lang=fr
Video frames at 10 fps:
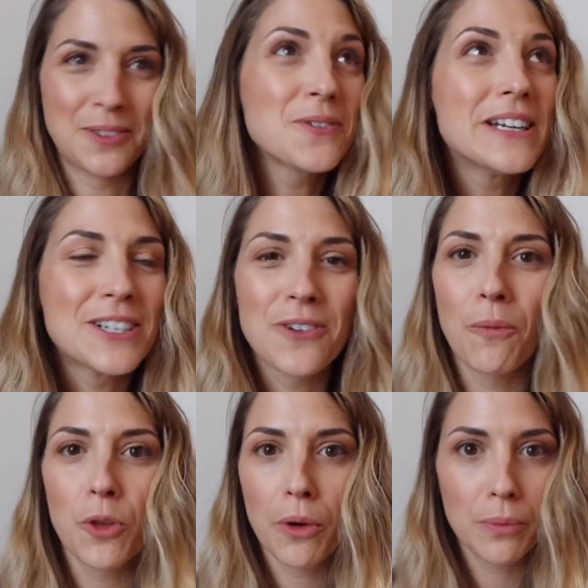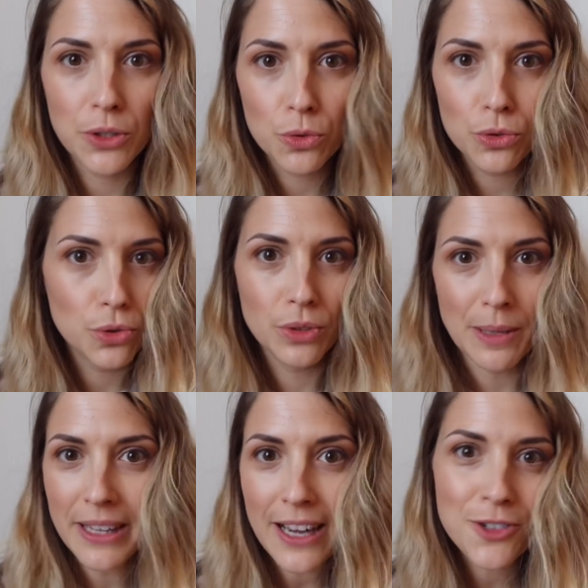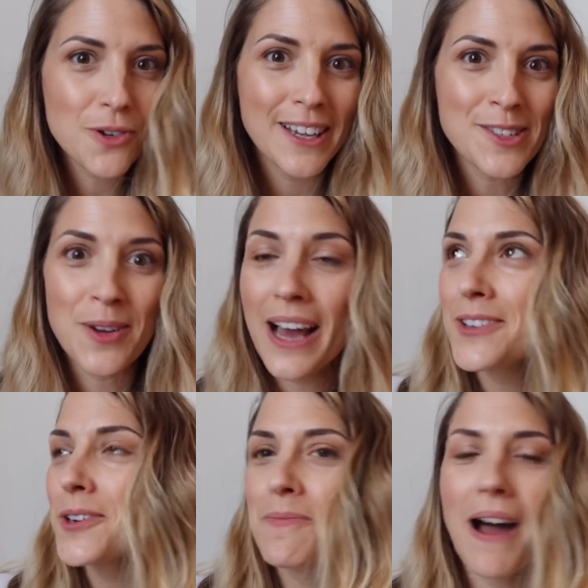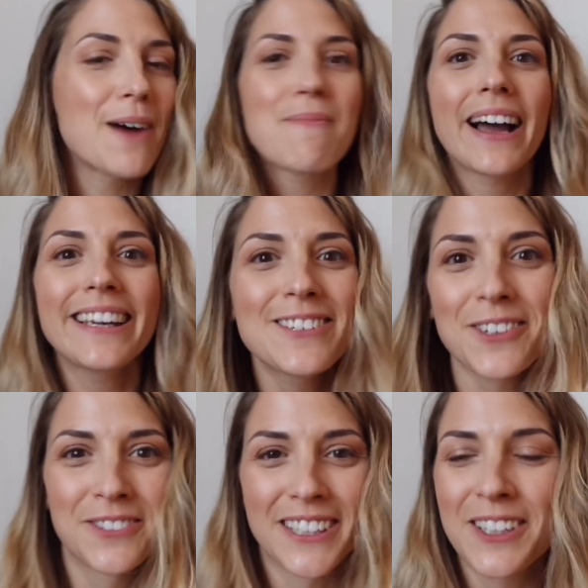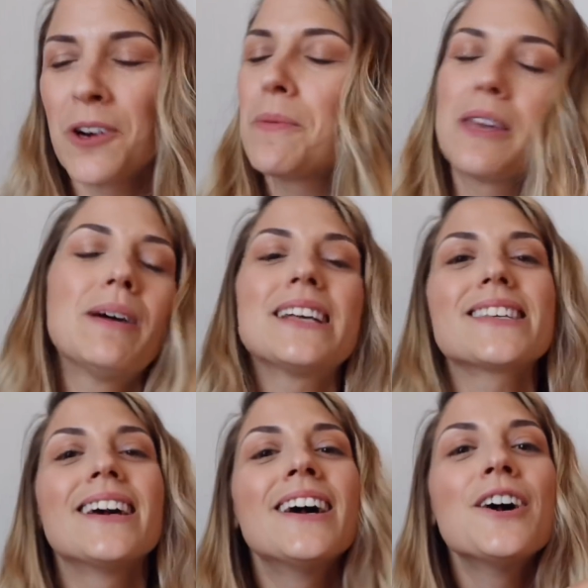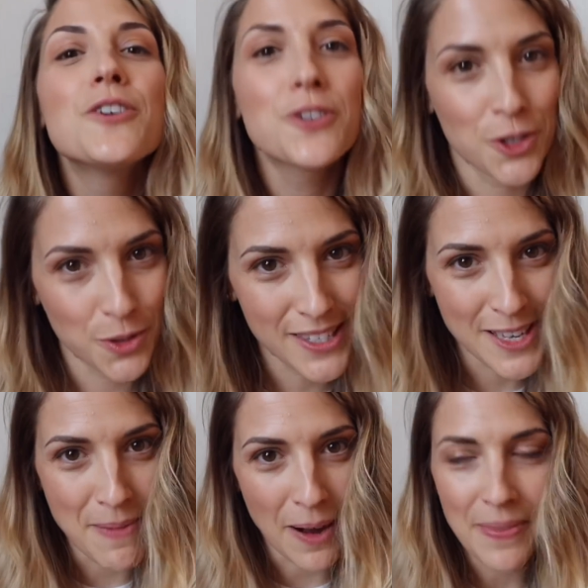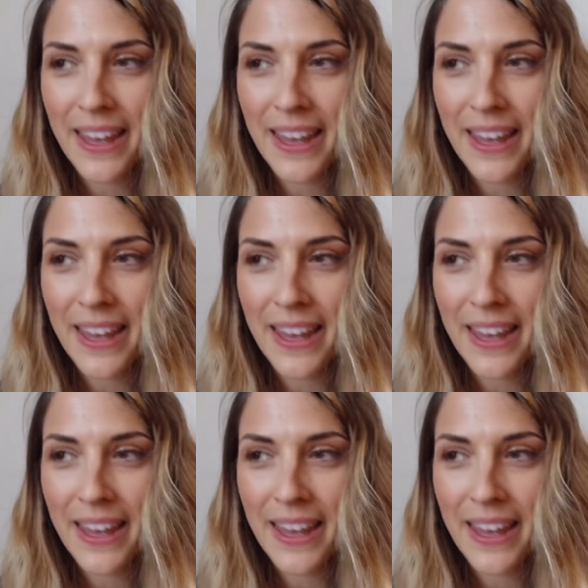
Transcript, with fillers: tous les jours on me demande mais du coup tu déménages, tu restes là, tu repars à Paris, tu reviens quand au Pays Basque Je ne sais pas.